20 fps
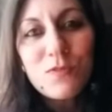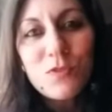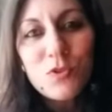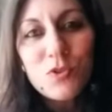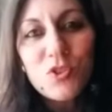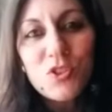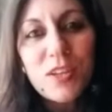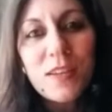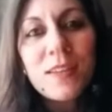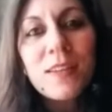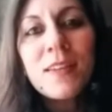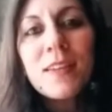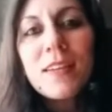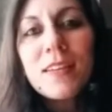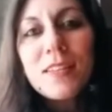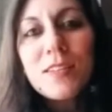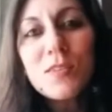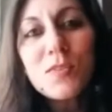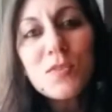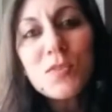voce.
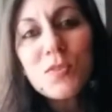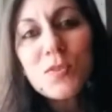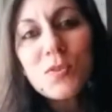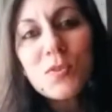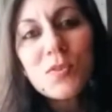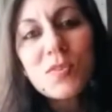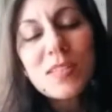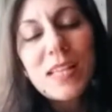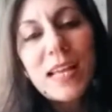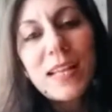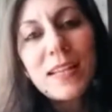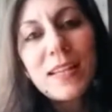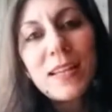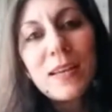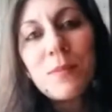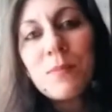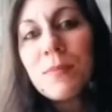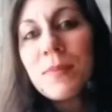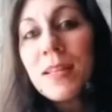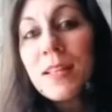Io sono
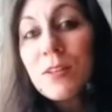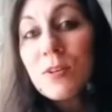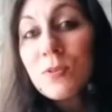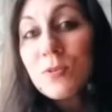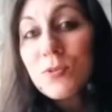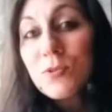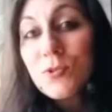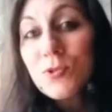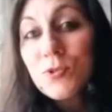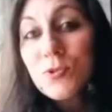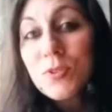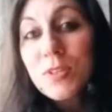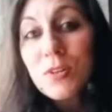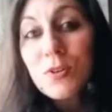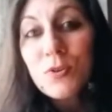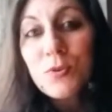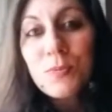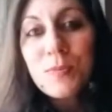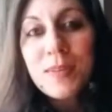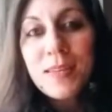Rosanna, meglio conosciuta
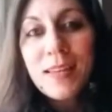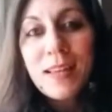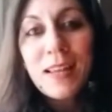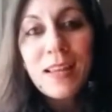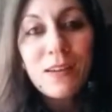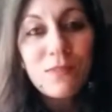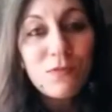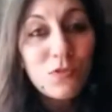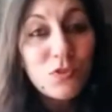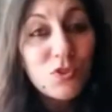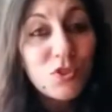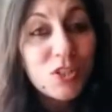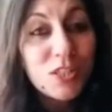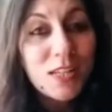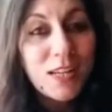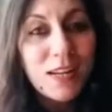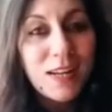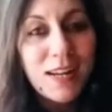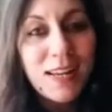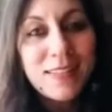come la voce
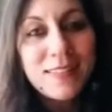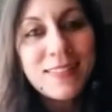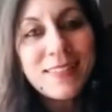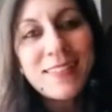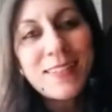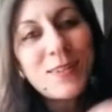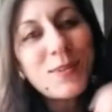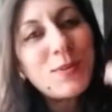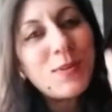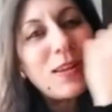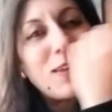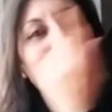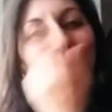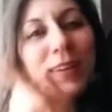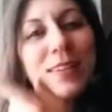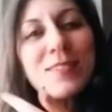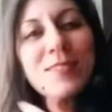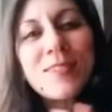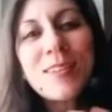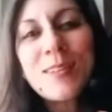narrante con la
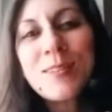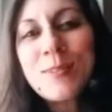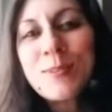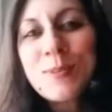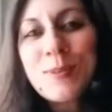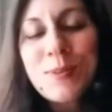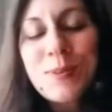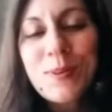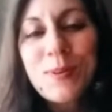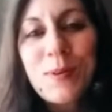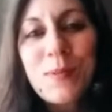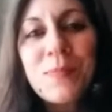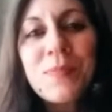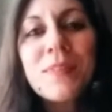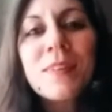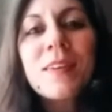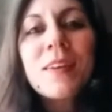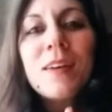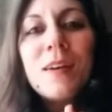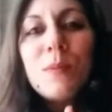faccia intorno.
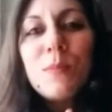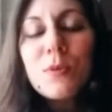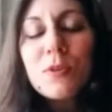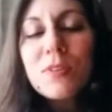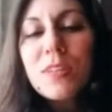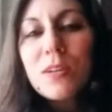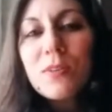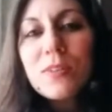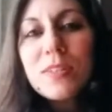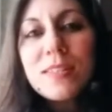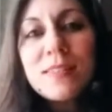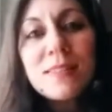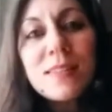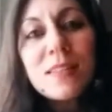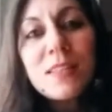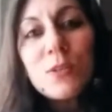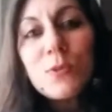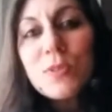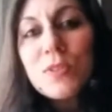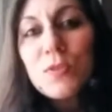Protagonista
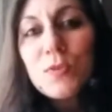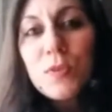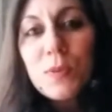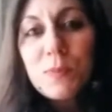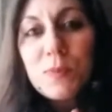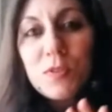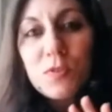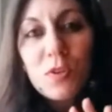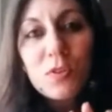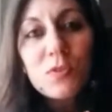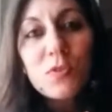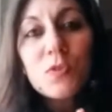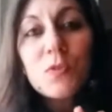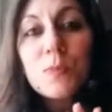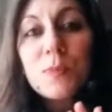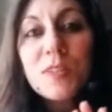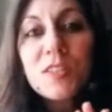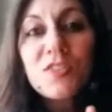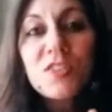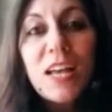di questo episodio
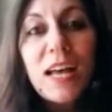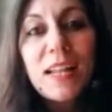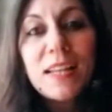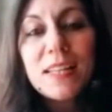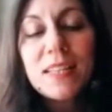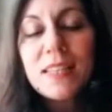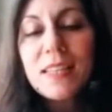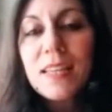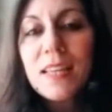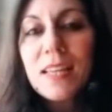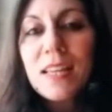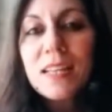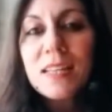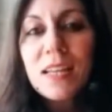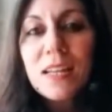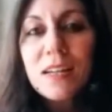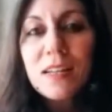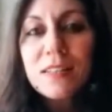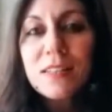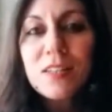speciale della
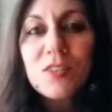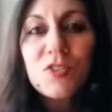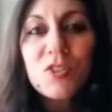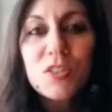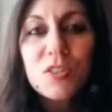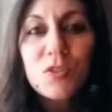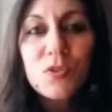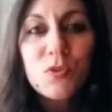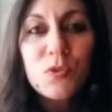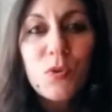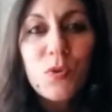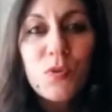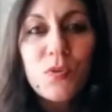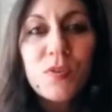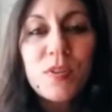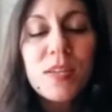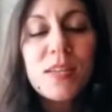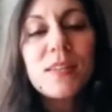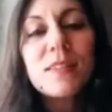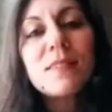narratrice di
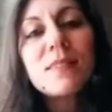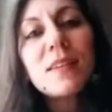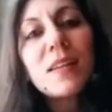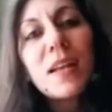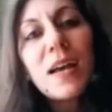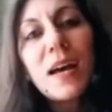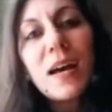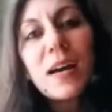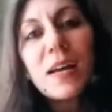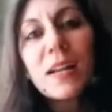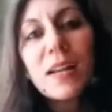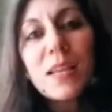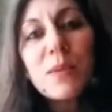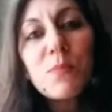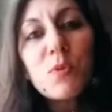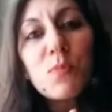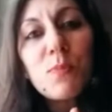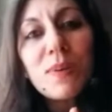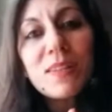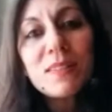sogni sarà
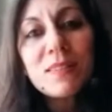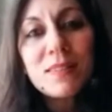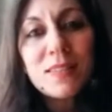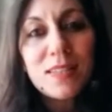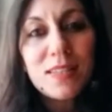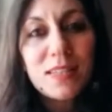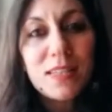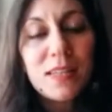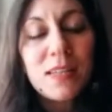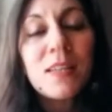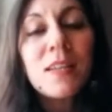Remo Bassini,